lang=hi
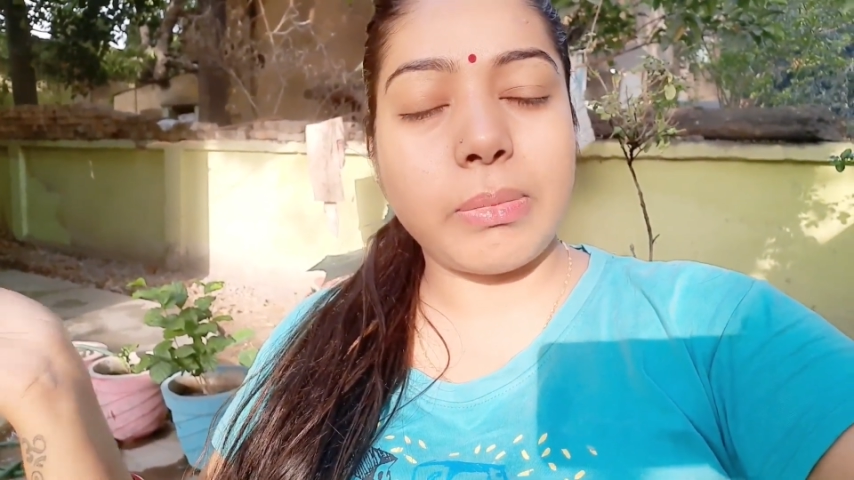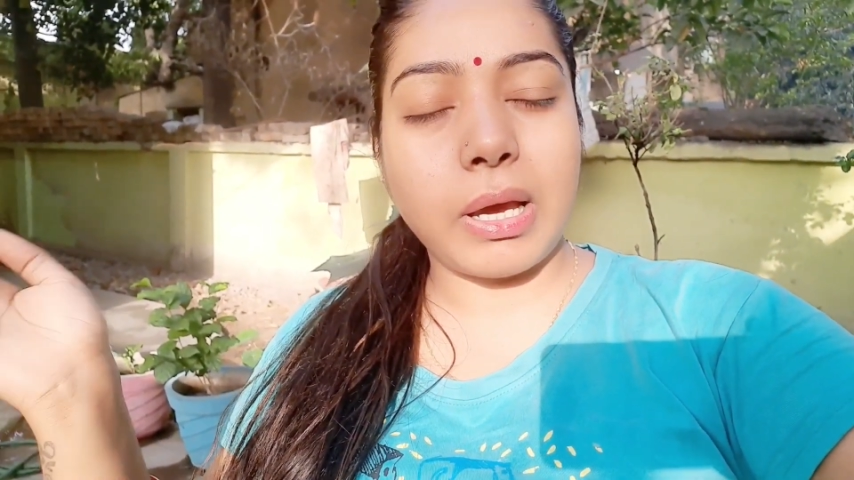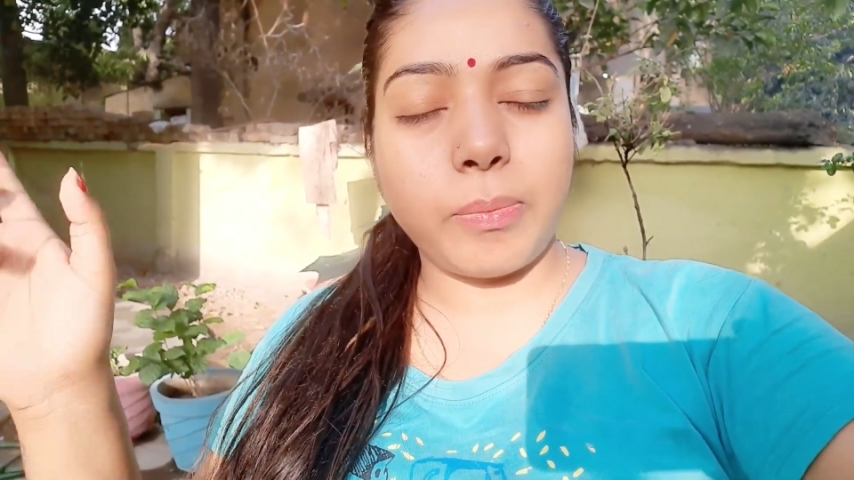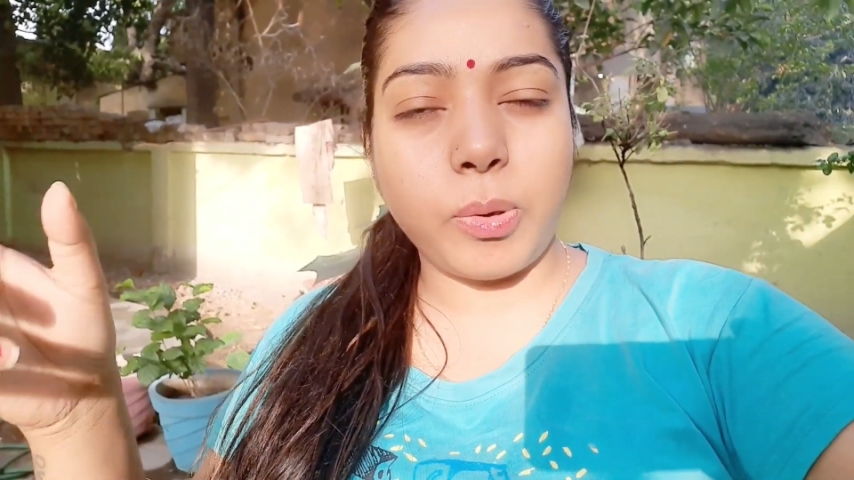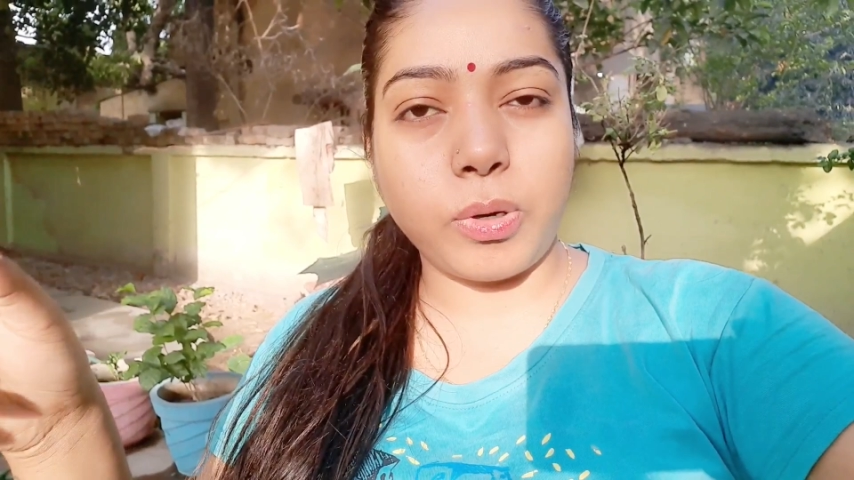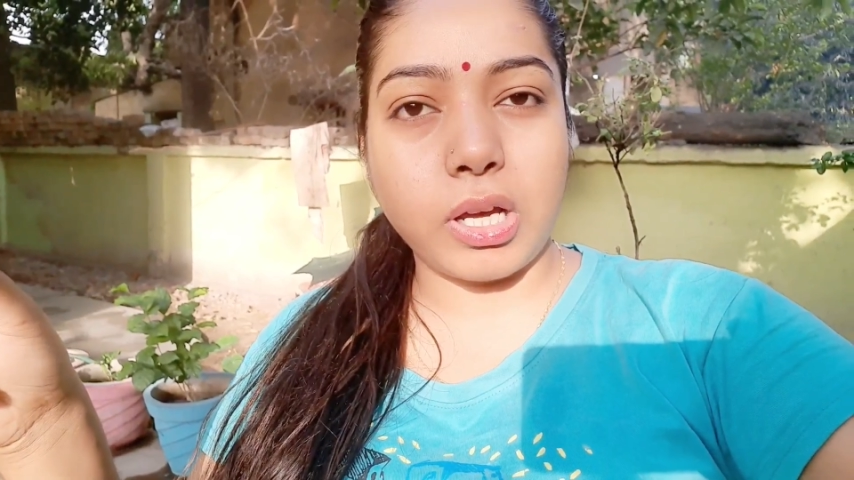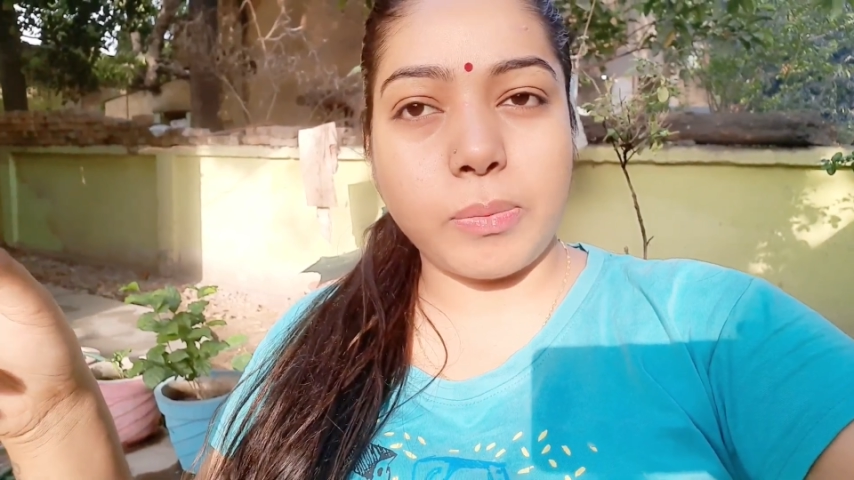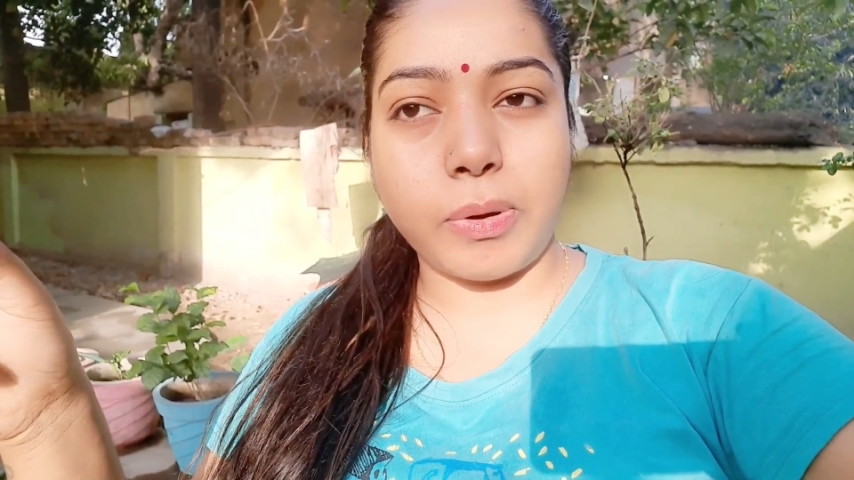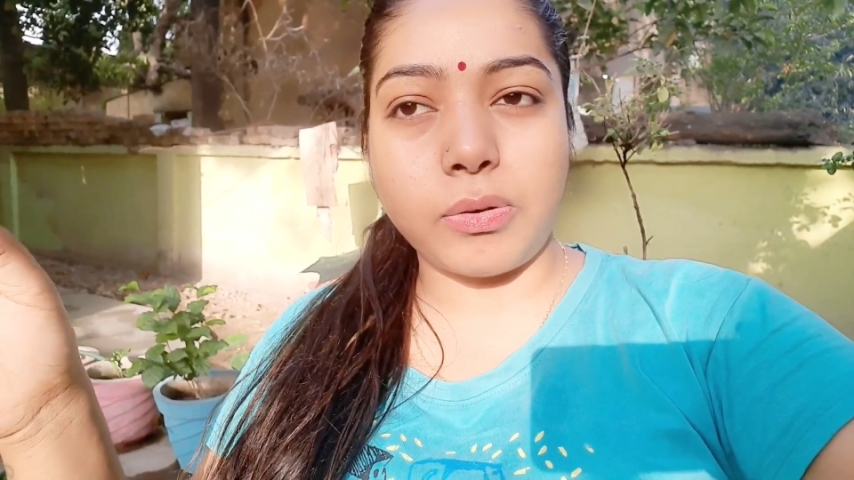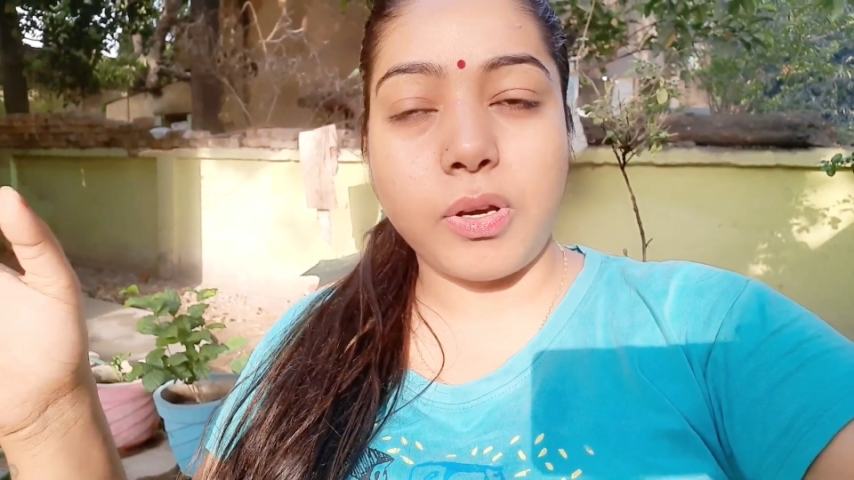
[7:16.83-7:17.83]
कि मैं अपलोड
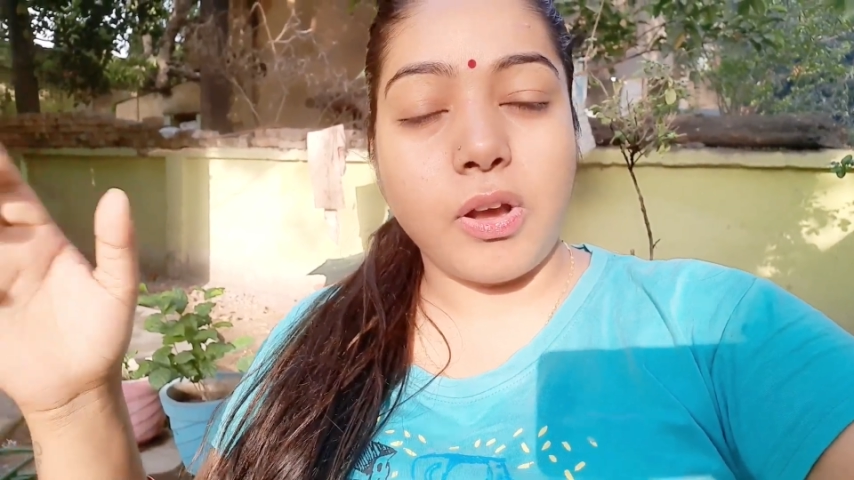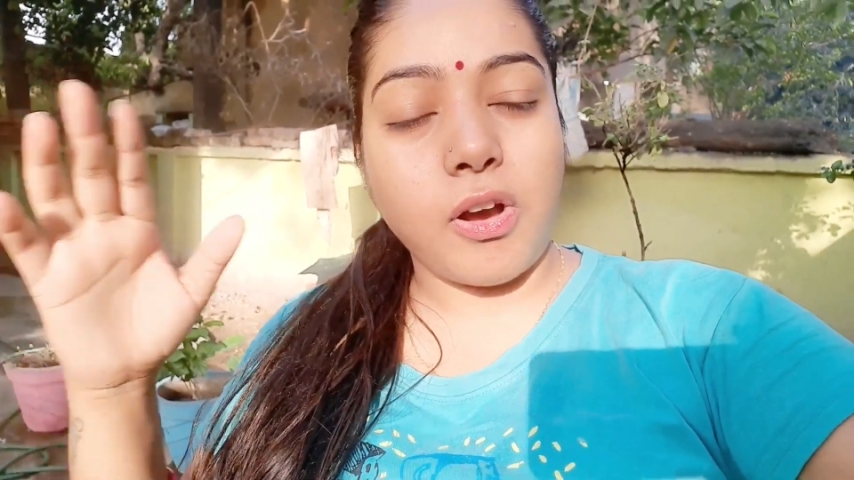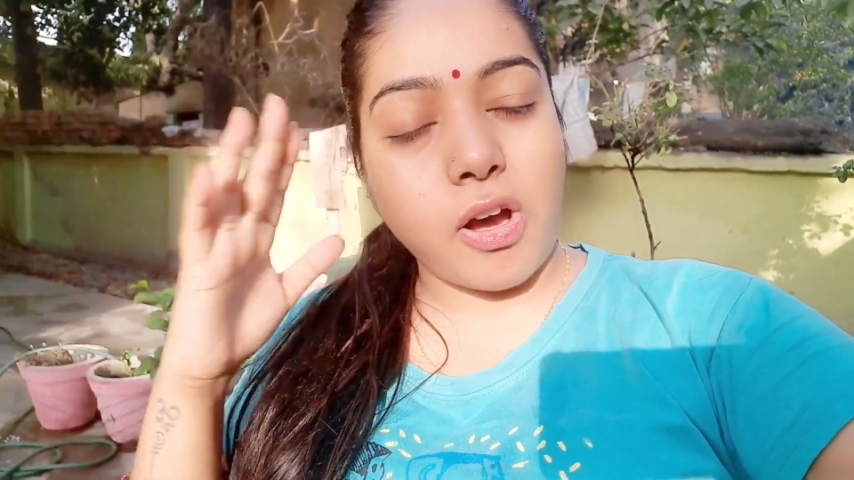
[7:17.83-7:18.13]
कर पाऊँ